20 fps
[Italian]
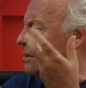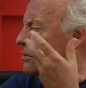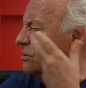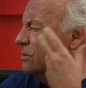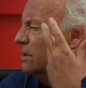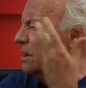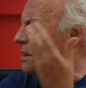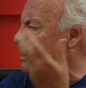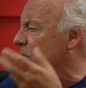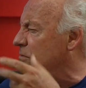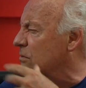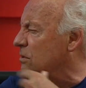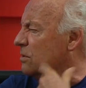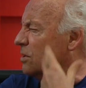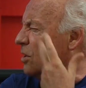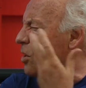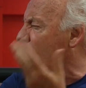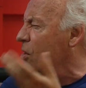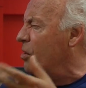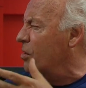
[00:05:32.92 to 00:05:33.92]
continuo
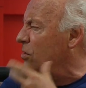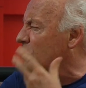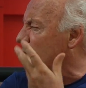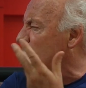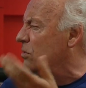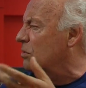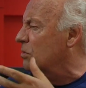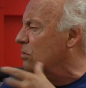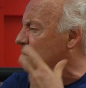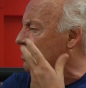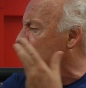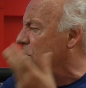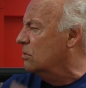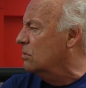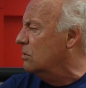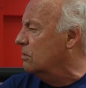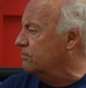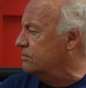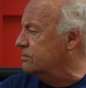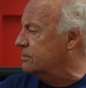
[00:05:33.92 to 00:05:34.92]
di gol, gol,
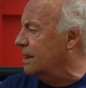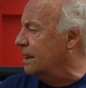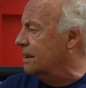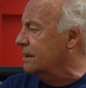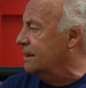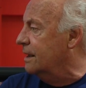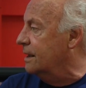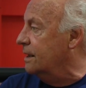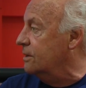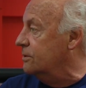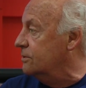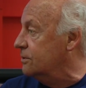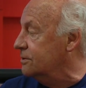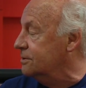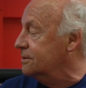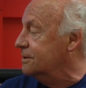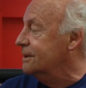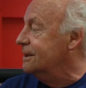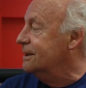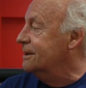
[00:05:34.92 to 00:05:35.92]
gol, perché il
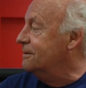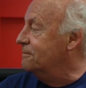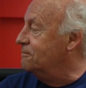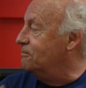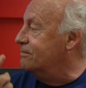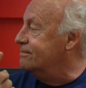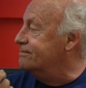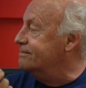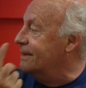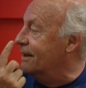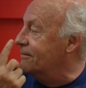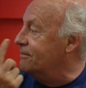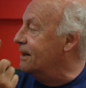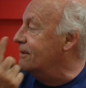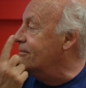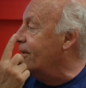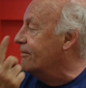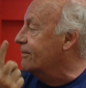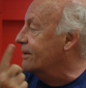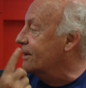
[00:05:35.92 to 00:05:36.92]
grito, la
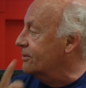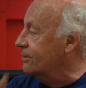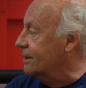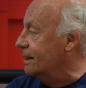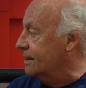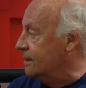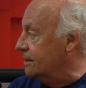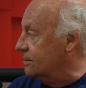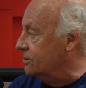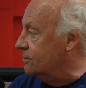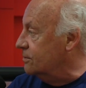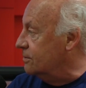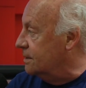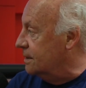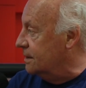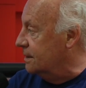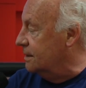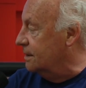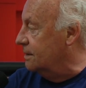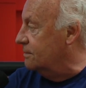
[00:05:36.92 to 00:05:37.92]
prima parola di
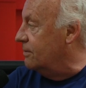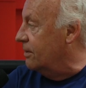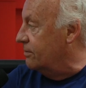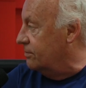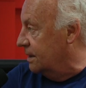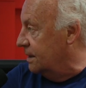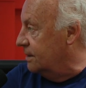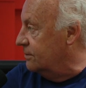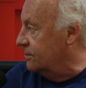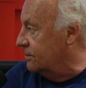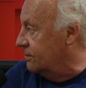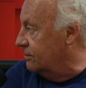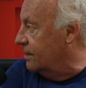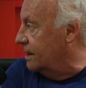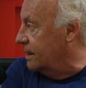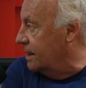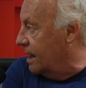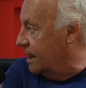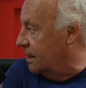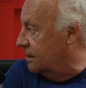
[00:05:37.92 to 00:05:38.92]
tutto il bebè
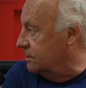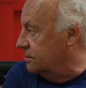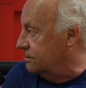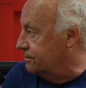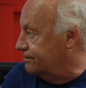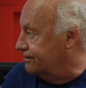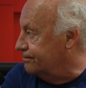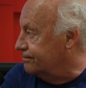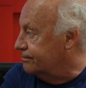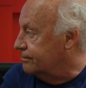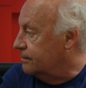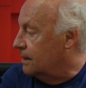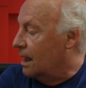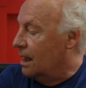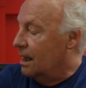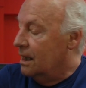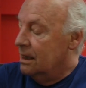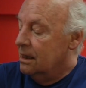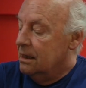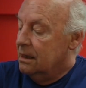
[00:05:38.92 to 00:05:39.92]
uruguayano
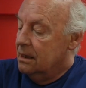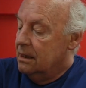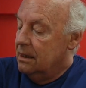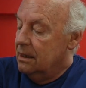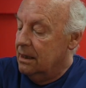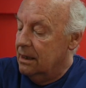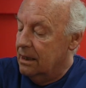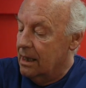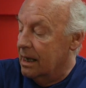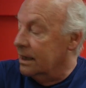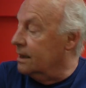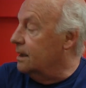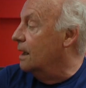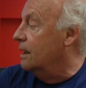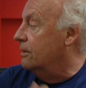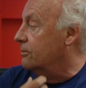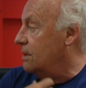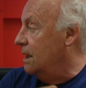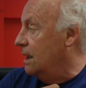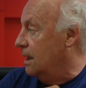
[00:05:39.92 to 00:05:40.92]
e anche
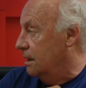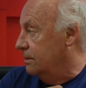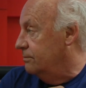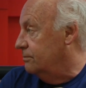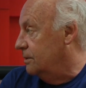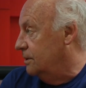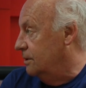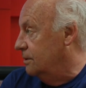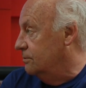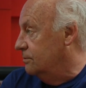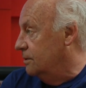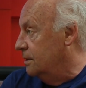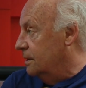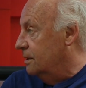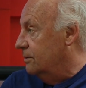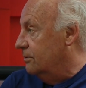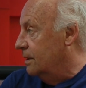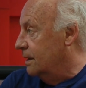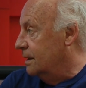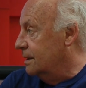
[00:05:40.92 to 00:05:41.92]
la mia. Io
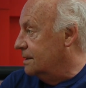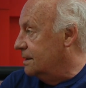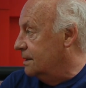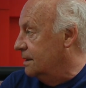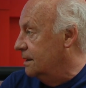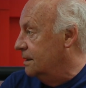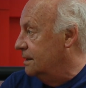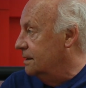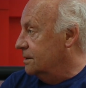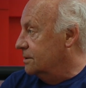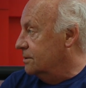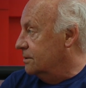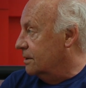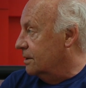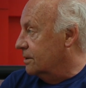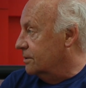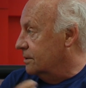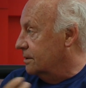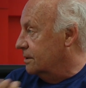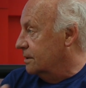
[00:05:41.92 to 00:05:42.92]
volevo essere
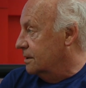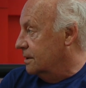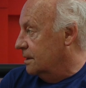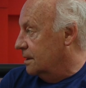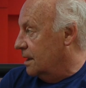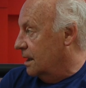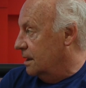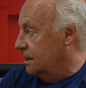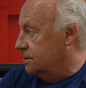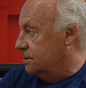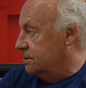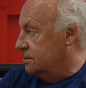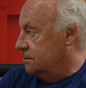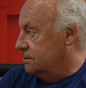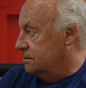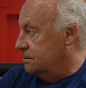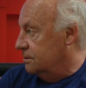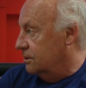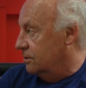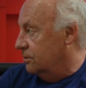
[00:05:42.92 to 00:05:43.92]
giocatore di calcio,
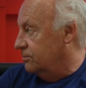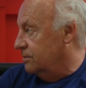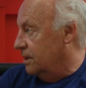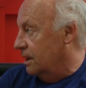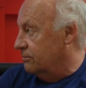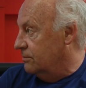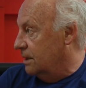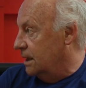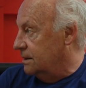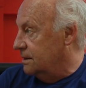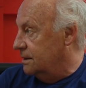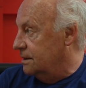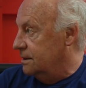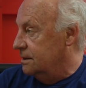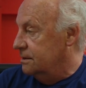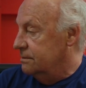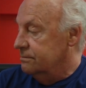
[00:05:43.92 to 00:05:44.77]
ovviamente,